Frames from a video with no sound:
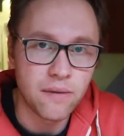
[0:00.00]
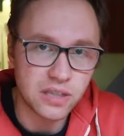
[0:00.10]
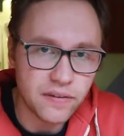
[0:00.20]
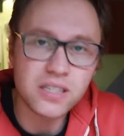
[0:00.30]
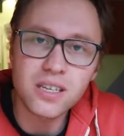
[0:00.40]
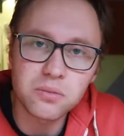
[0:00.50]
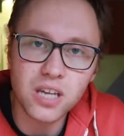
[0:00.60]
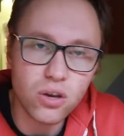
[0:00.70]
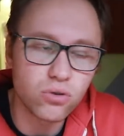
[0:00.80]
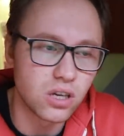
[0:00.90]
В Советском
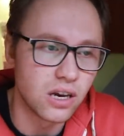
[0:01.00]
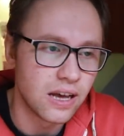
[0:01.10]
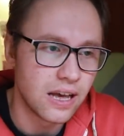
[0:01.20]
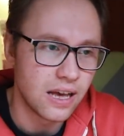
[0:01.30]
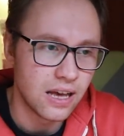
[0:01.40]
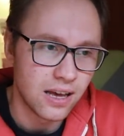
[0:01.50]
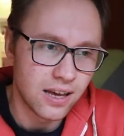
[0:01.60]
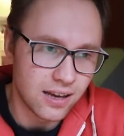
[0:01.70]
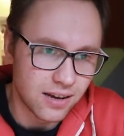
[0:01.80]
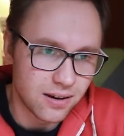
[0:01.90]
Союзе
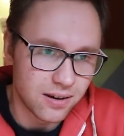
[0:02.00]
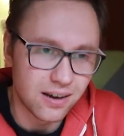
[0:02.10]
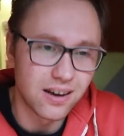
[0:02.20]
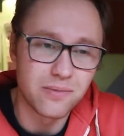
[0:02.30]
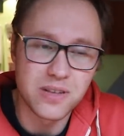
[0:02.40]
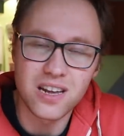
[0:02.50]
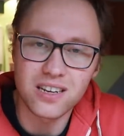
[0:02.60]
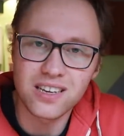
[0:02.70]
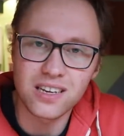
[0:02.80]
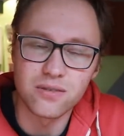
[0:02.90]
мне
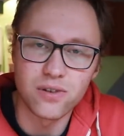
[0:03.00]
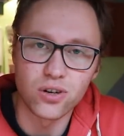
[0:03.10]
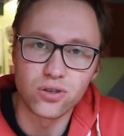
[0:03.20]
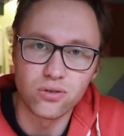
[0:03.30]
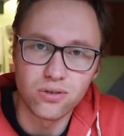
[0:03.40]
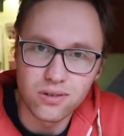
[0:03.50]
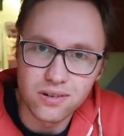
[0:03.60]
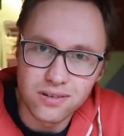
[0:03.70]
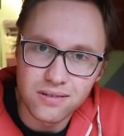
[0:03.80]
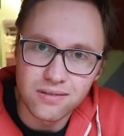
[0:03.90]
рассказывали,
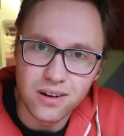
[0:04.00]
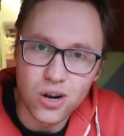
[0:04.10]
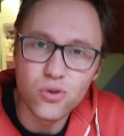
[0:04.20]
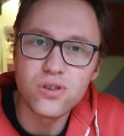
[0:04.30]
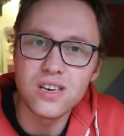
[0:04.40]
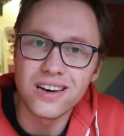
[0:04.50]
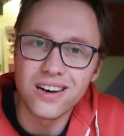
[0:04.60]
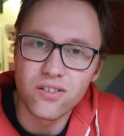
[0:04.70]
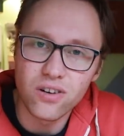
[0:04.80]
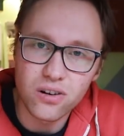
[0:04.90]
что люди
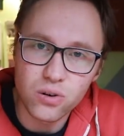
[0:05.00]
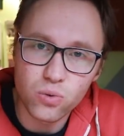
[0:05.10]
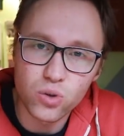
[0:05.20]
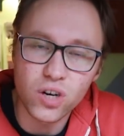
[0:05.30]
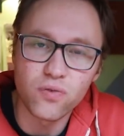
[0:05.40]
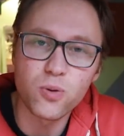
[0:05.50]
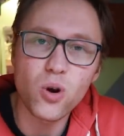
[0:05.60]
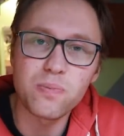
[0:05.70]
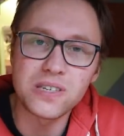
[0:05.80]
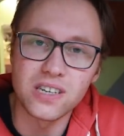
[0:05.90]
уже в
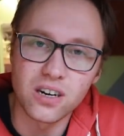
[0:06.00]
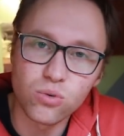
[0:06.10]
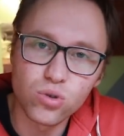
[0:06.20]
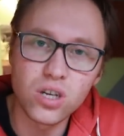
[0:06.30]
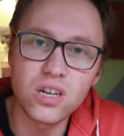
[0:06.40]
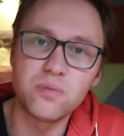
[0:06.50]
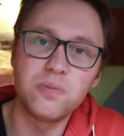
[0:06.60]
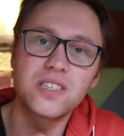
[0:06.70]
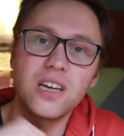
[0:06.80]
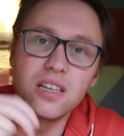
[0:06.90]
прописях учились
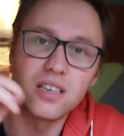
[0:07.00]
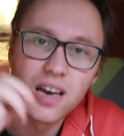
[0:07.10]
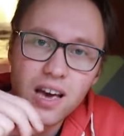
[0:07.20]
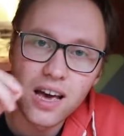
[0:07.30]
писать.